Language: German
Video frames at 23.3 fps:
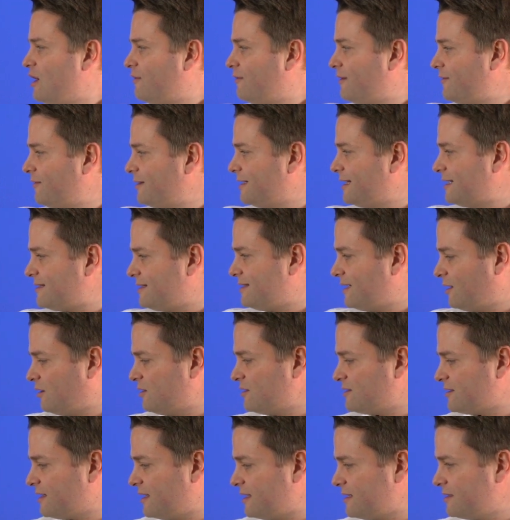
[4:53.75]
Wenn wir das hier
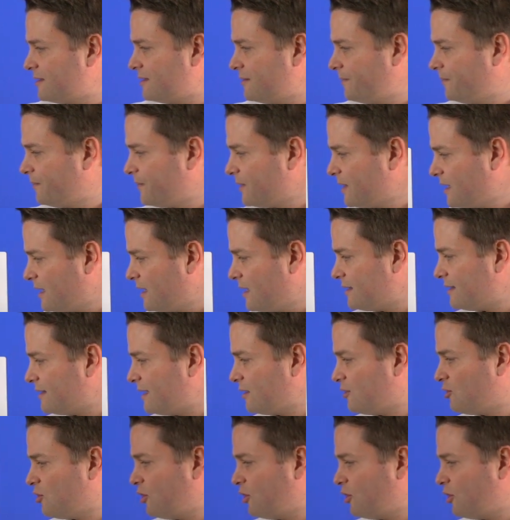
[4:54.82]
ausrechnen, dann